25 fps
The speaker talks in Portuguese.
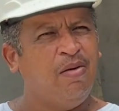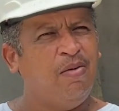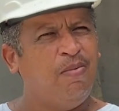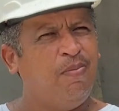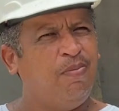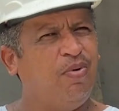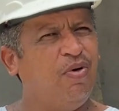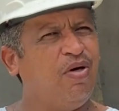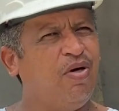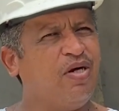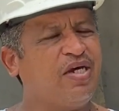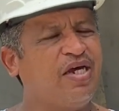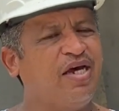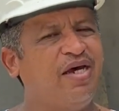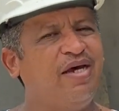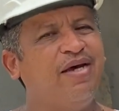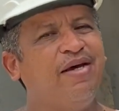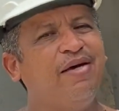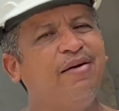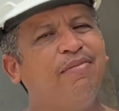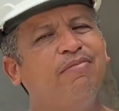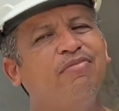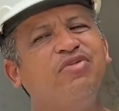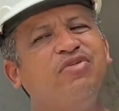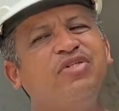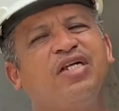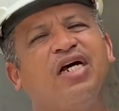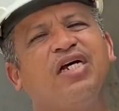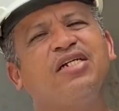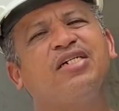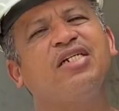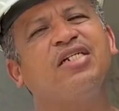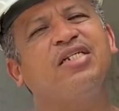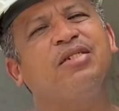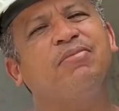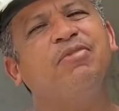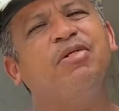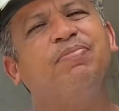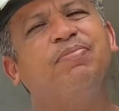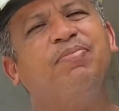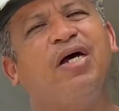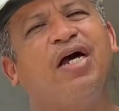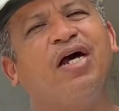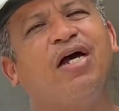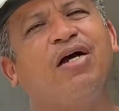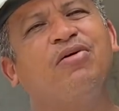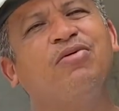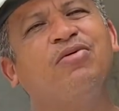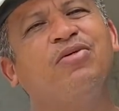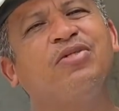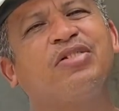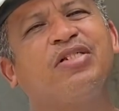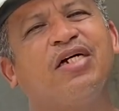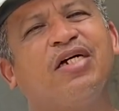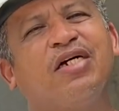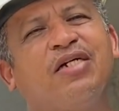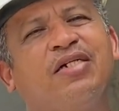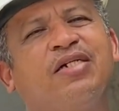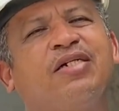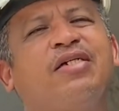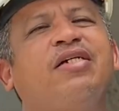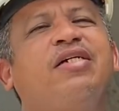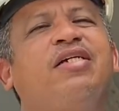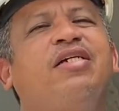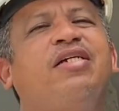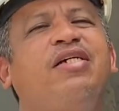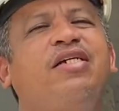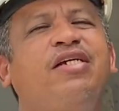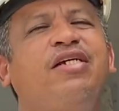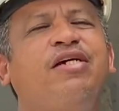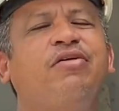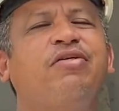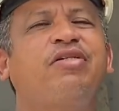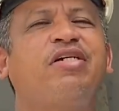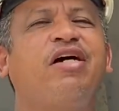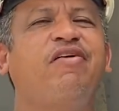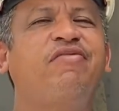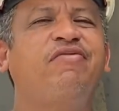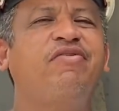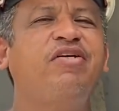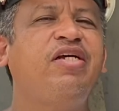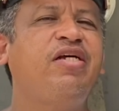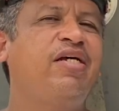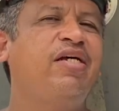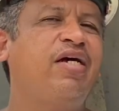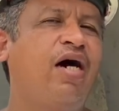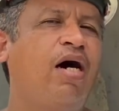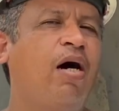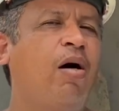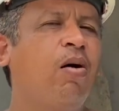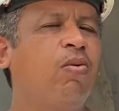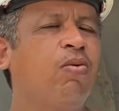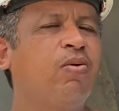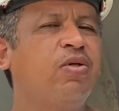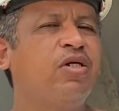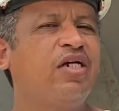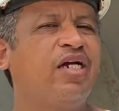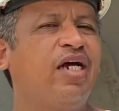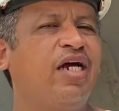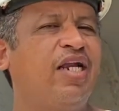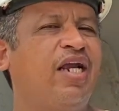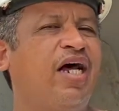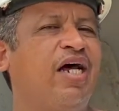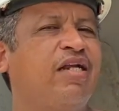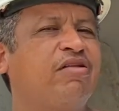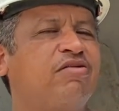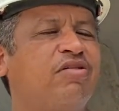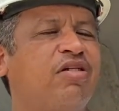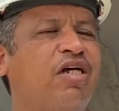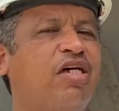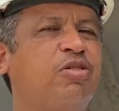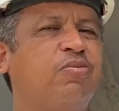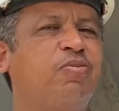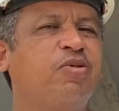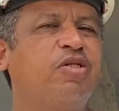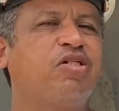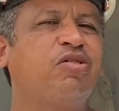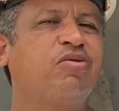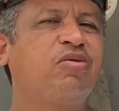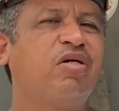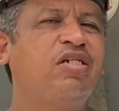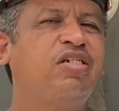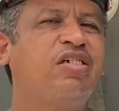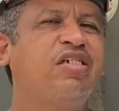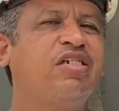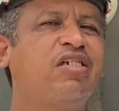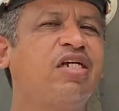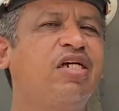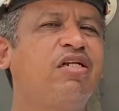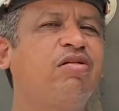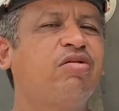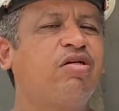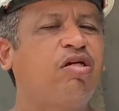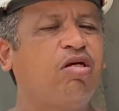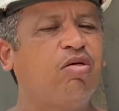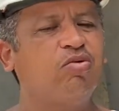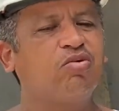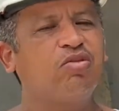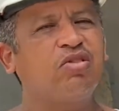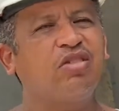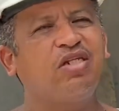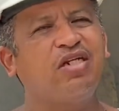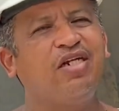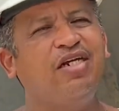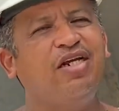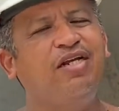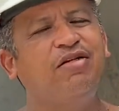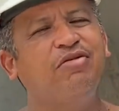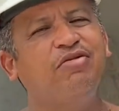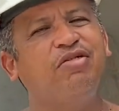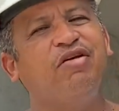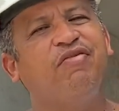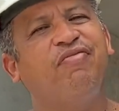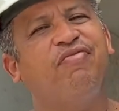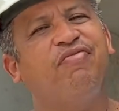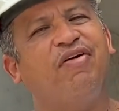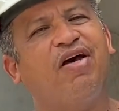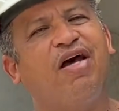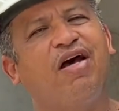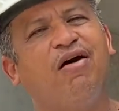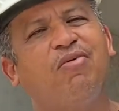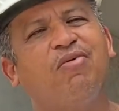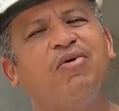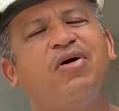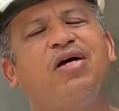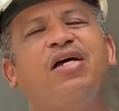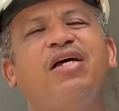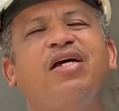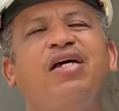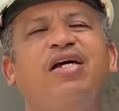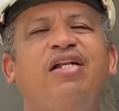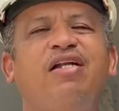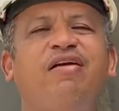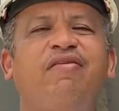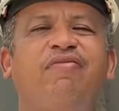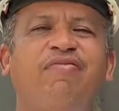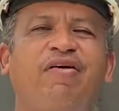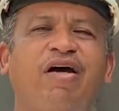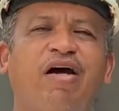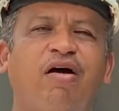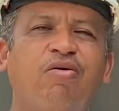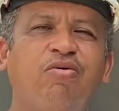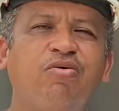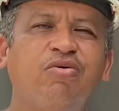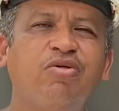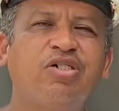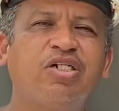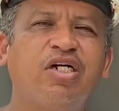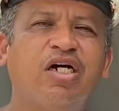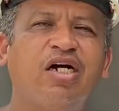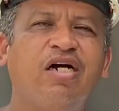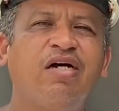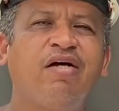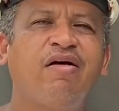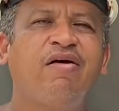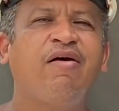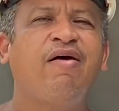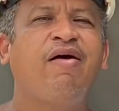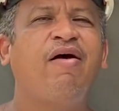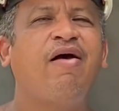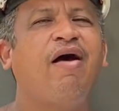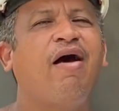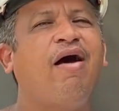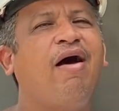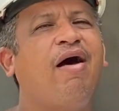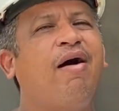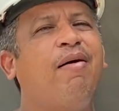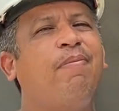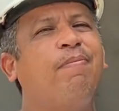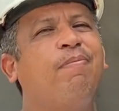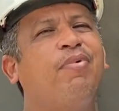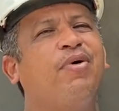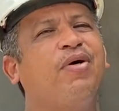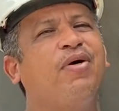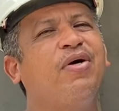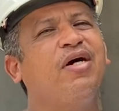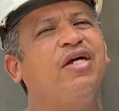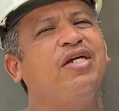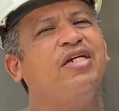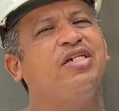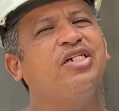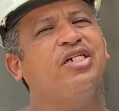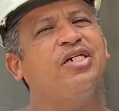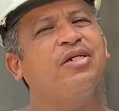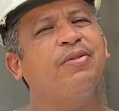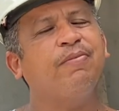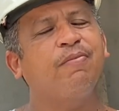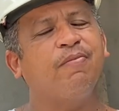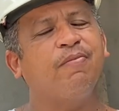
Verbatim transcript: Porque muita gente me pergunta e eu já vi alguns relatos das pessoas dizendo que o trilho de ferro ele enferruja após